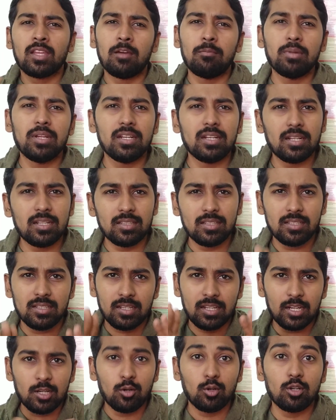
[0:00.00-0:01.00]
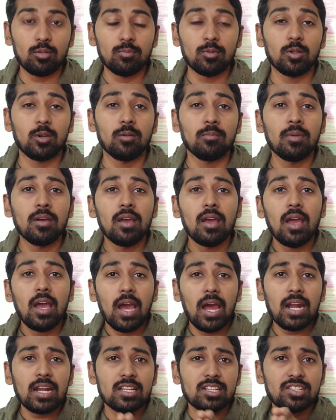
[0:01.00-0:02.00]
அப்படின்ற அந்த கண்ணோட்டம் இருக்கும்
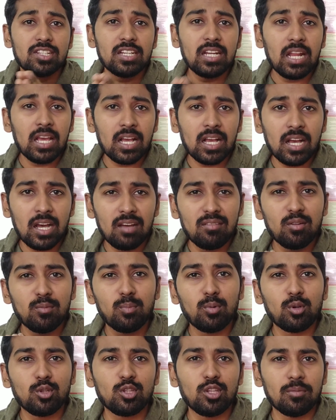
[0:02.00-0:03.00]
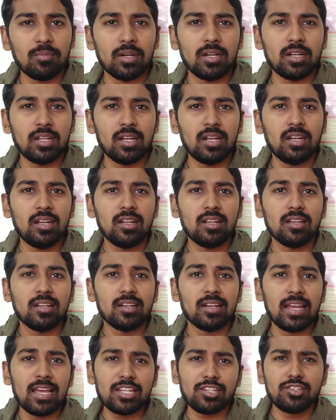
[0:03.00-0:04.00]
ஆனால் ஸ்ரீலங்காவை பொறுத்த மட்டில்
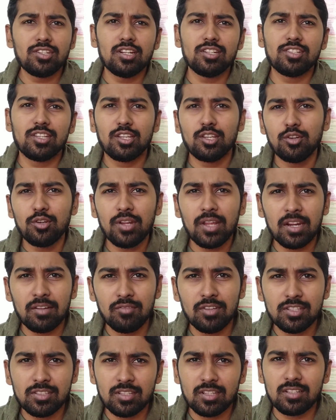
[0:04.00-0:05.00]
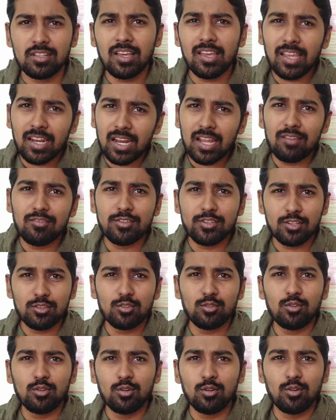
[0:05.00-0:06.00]
நேஷ்னல் செக்யூரிட்டி அட்வைசர் தான் எல்லா
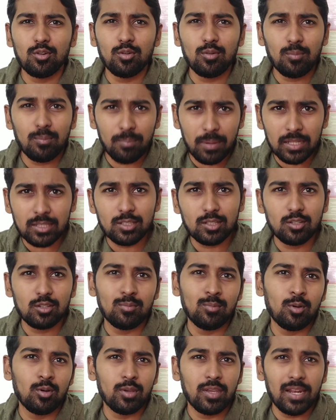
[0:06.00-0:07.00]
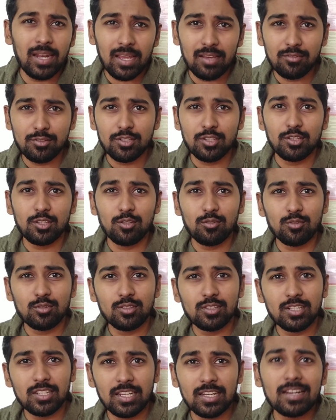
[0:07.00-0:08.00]
விஷயத்துக்கும் பார்த்துக்கணுமோ எல்லா விஷயத்தையும்
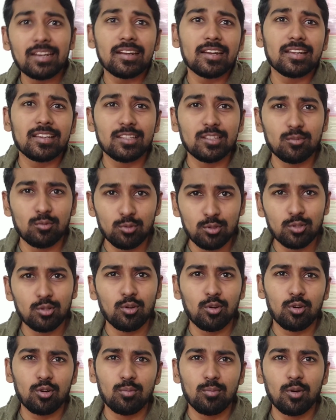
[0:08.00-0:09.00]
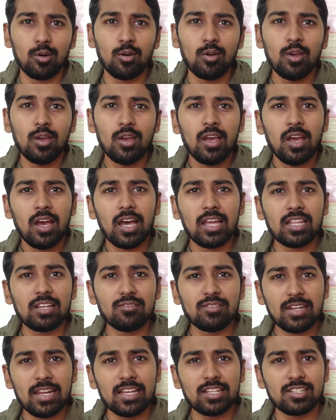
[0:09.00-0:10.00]
வந்துட்டு என்ன நடக்குதுன்னு உற்று நோக்கணுமோ
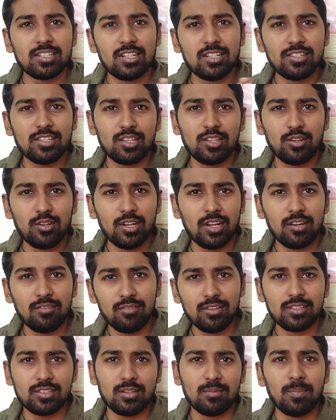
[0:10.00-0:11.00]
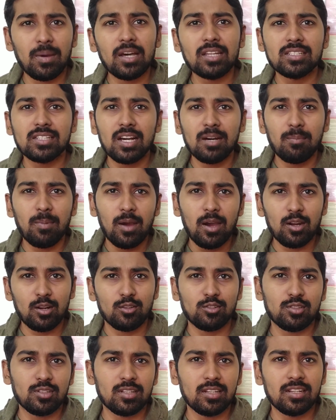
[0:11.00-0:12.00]
அதாவது நேஷனல் செக்யூரிட்டி அட்வைசர் பாதுகாப்பு
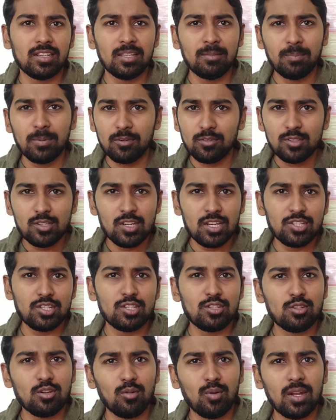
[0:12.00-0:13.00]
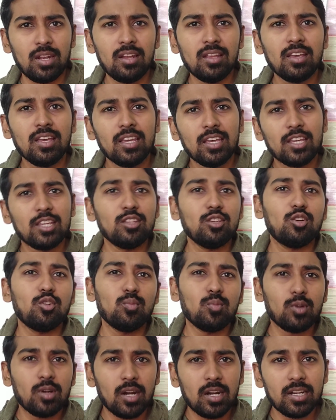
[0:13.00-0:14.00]
ஆலோசகர் இப்போ வந்துட்டு அஜித் தோவால் இதுக்கு
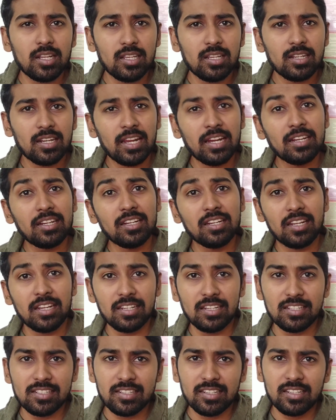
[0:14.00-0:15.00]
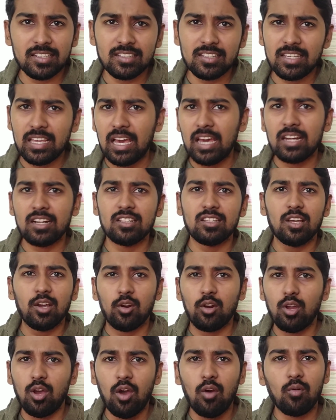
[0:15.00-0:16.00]
முன்னாடி நைன்டீன் எயிட்டிஸ்லேருந்து யார்
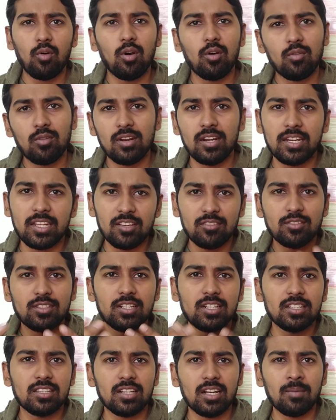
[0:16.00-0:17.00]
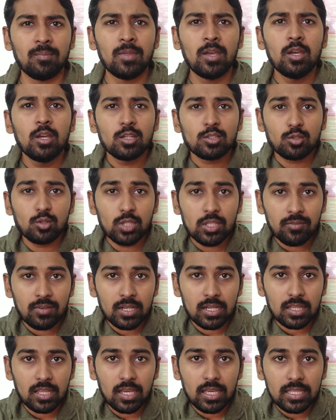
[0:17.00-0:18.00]
இருந்தாங்களோ அவங்க அவங்கள நீங்கள் வந்துட்டு எடுத்துக்கலாம் ஸோ
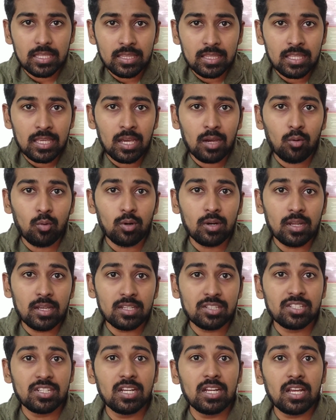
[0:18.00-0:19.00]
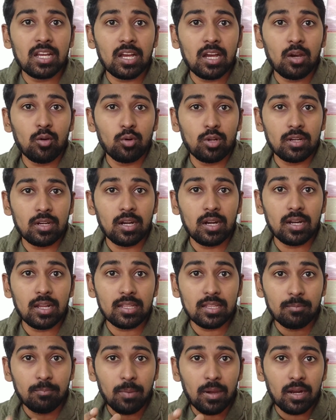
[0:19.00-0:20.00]
இவங்க தான் இந்தியாவோட
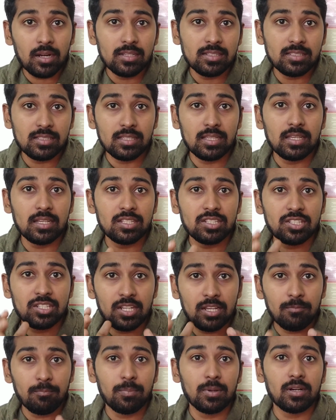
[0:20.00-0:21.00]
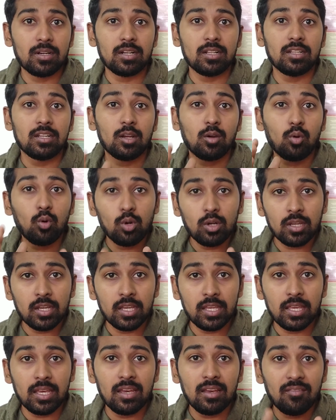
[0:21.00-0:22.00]
ஸ்ரீலங்காவுடனான அந்த பாலிசியை ஷேப் பண்ணுறதுல
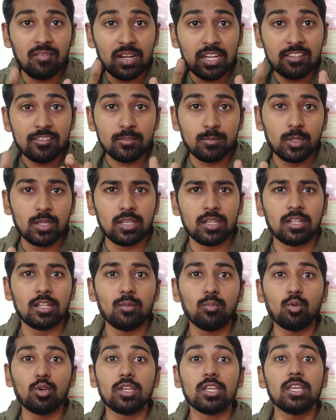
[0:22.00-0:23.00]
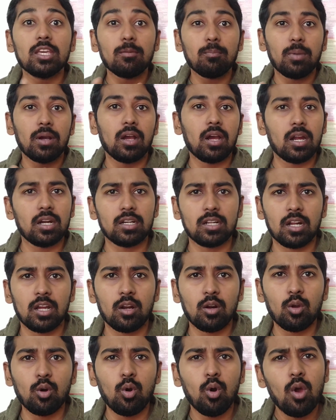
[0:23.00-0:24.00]
கொள்கையை வடிவமைக்கிறதுல முக்கிய
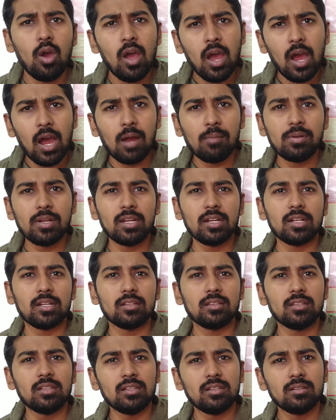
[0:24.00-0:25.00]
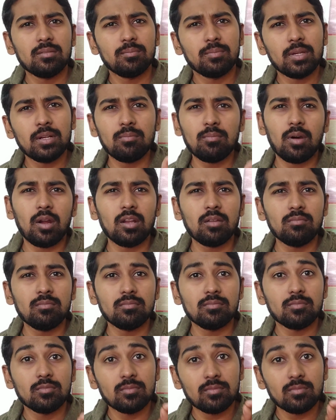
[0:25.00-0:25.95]
பங்காற்றுறாங்களோ அப்படின்றது பெரும்பாலும்